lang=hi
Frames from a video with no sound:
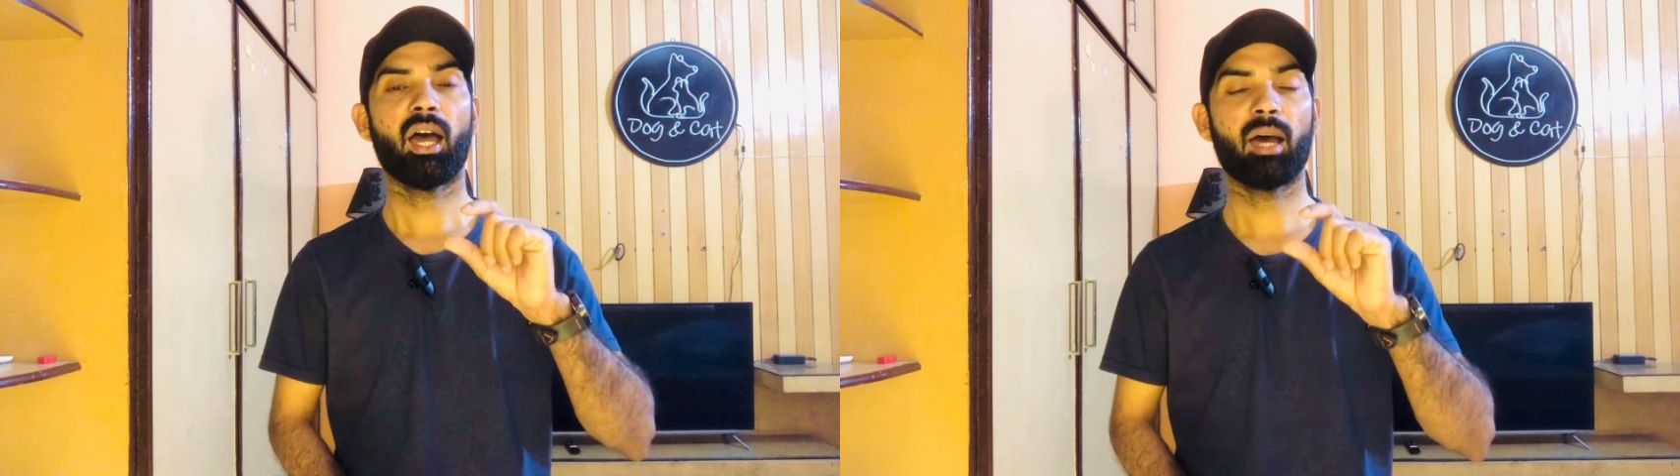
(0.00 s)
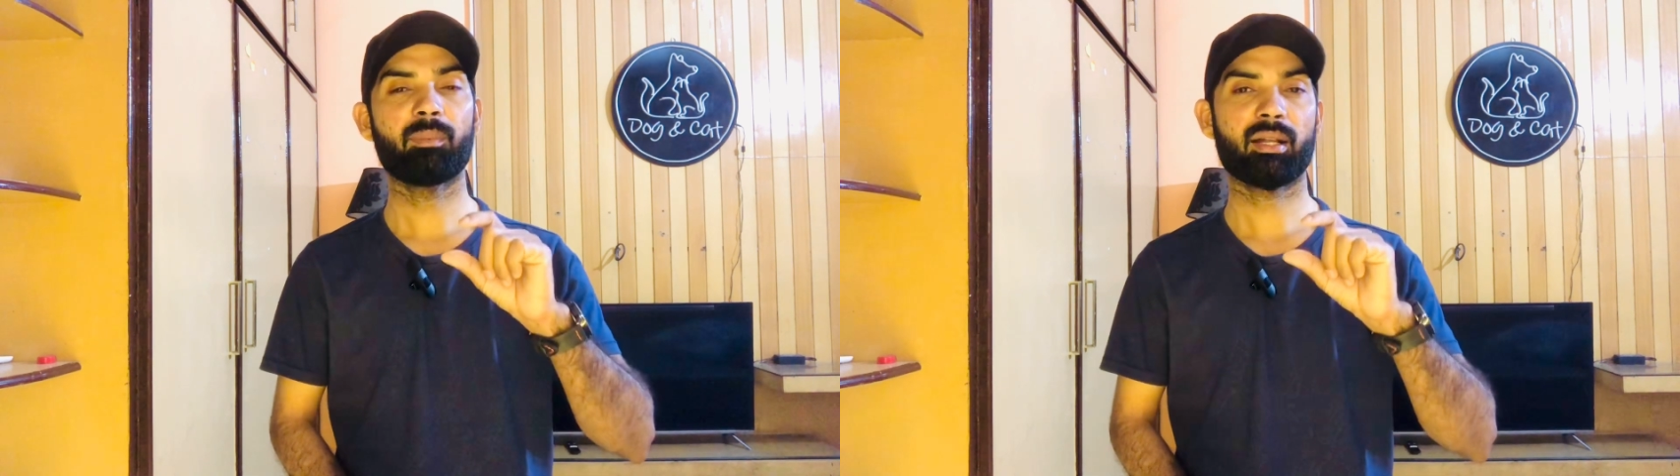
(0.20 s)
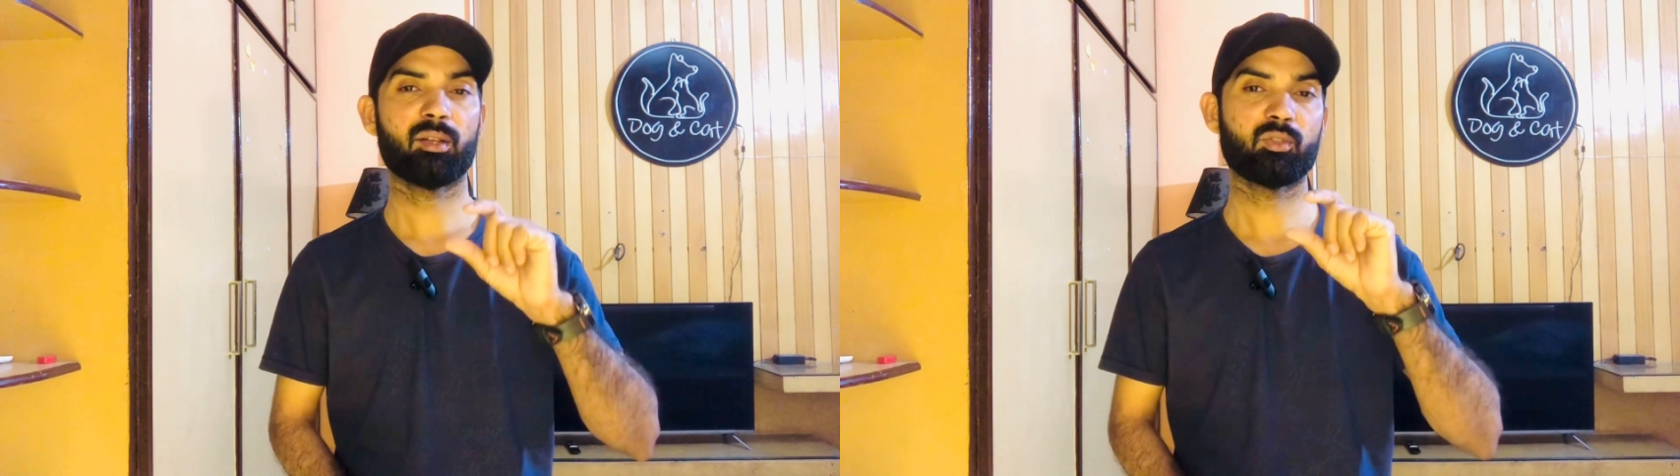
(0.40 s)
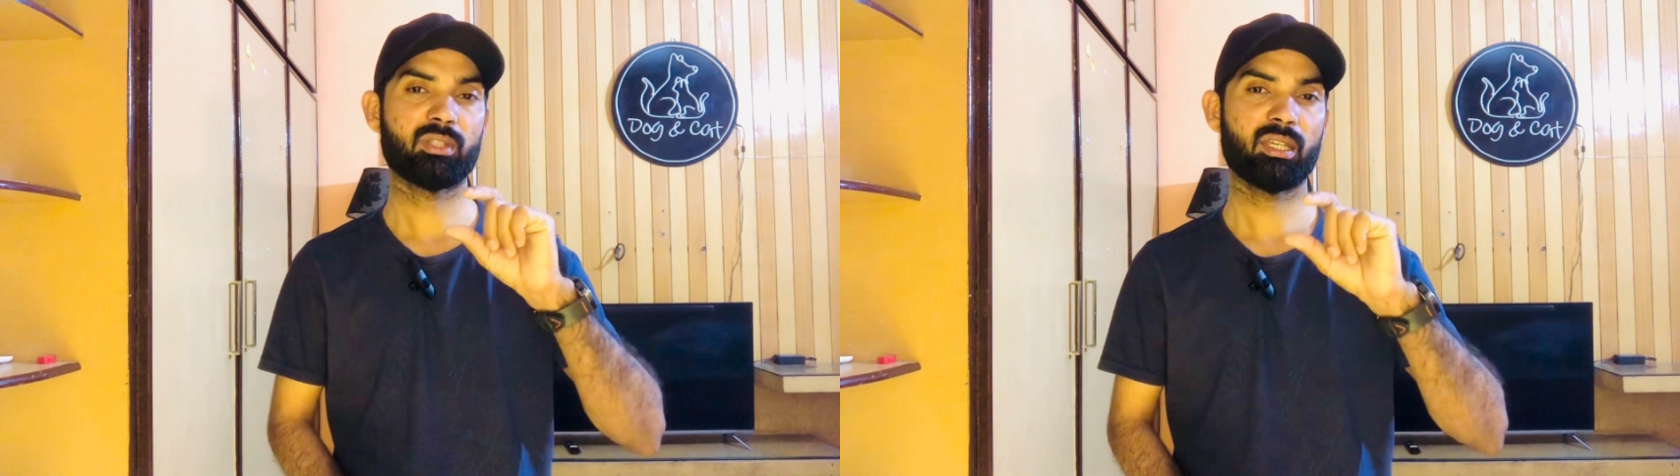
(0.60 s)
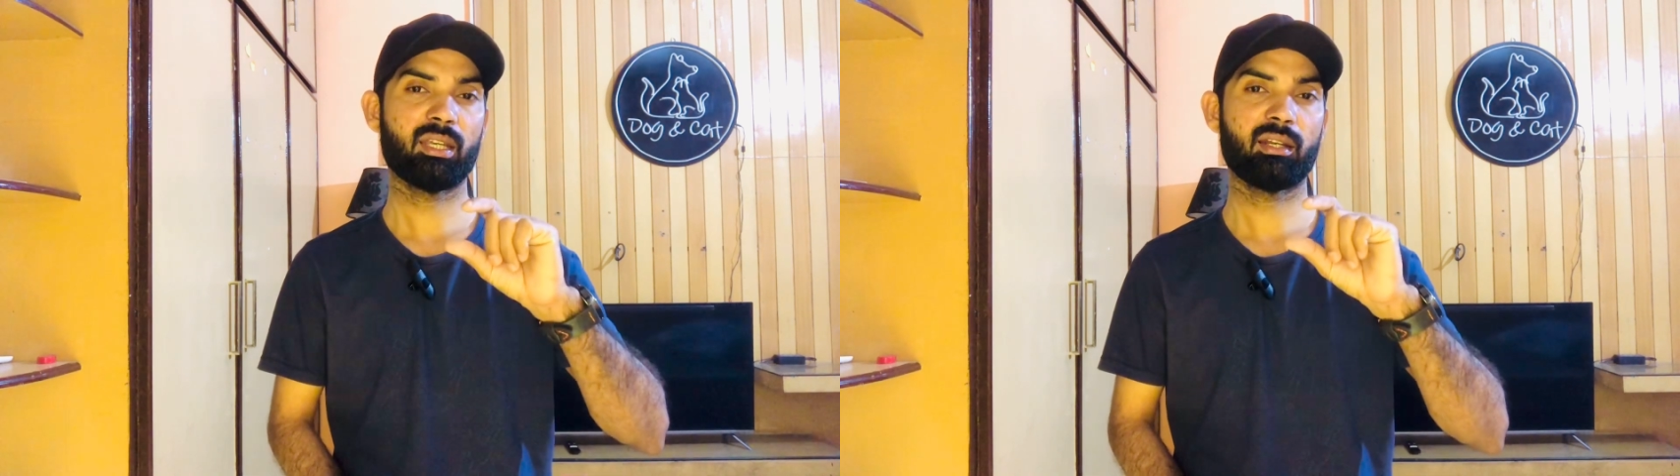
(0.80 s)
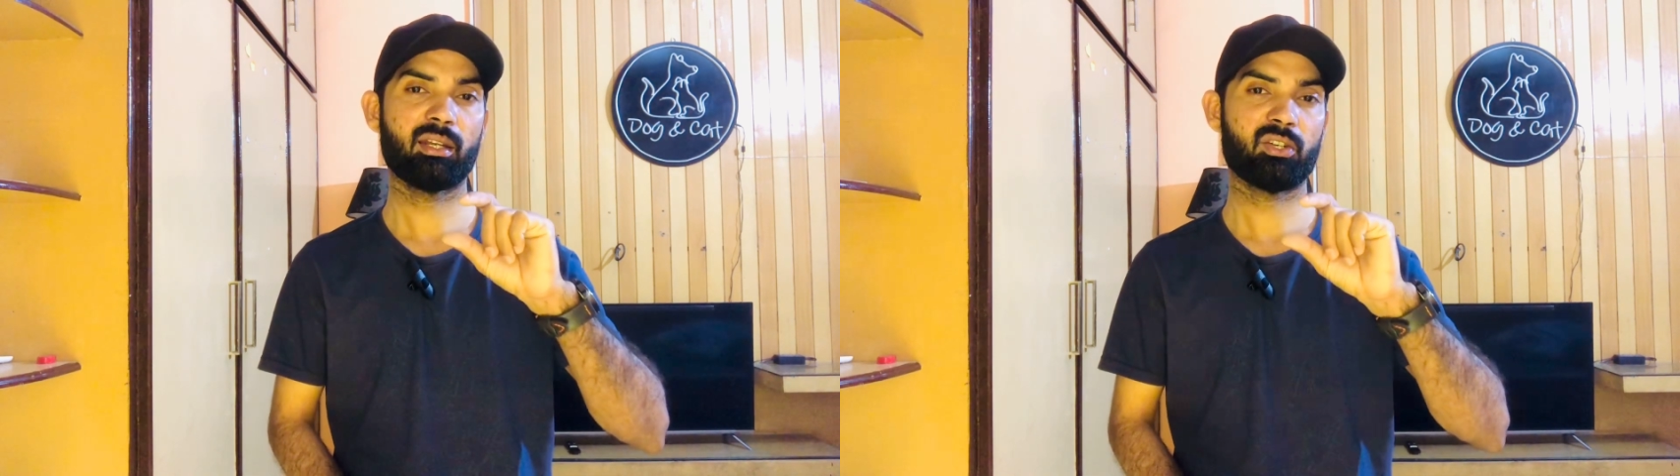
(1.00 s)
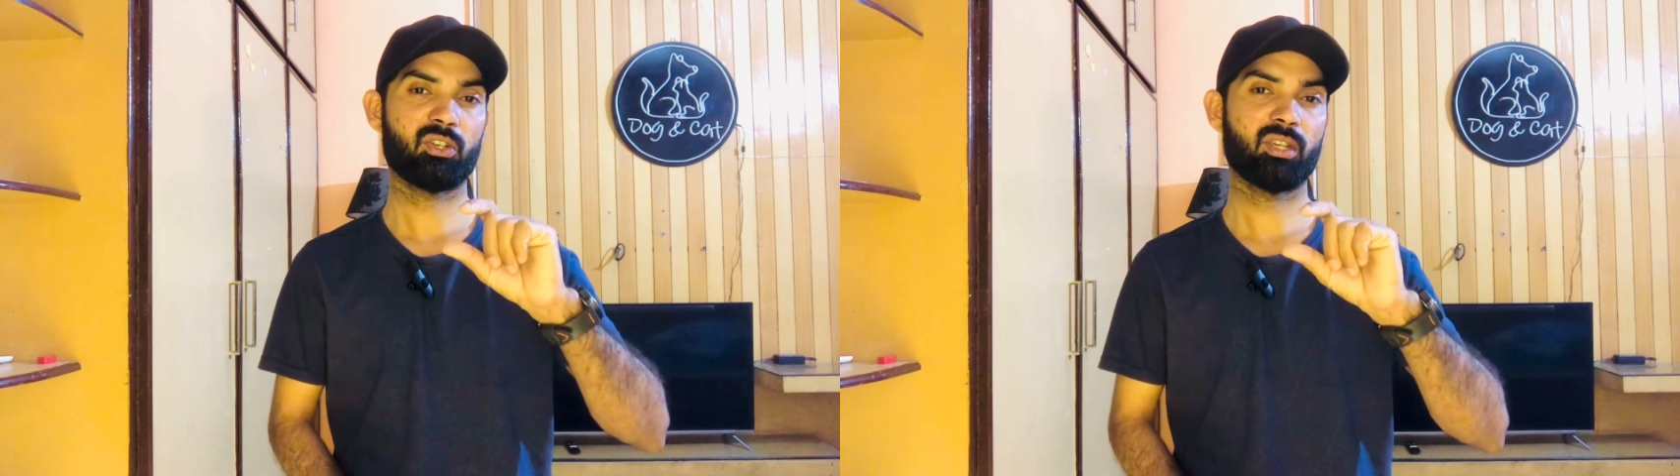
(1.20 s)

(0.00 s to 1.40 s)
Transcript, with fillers: आप अगर उसके लिटर